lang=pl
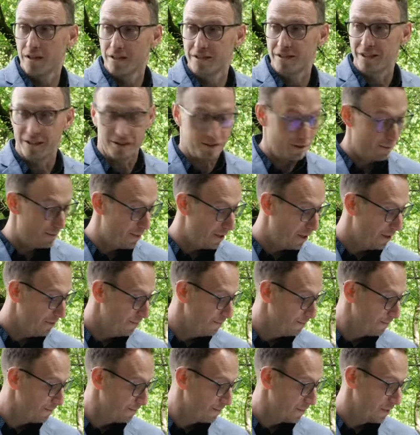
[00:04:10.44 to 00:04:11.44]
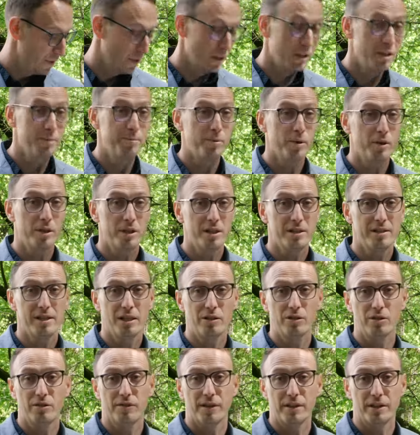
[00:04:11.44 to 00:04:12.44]
Dzień dobry. Hipokryzja
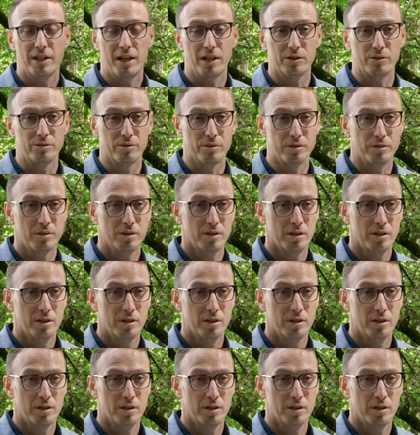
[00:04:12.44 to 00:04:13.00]
do kwadratu.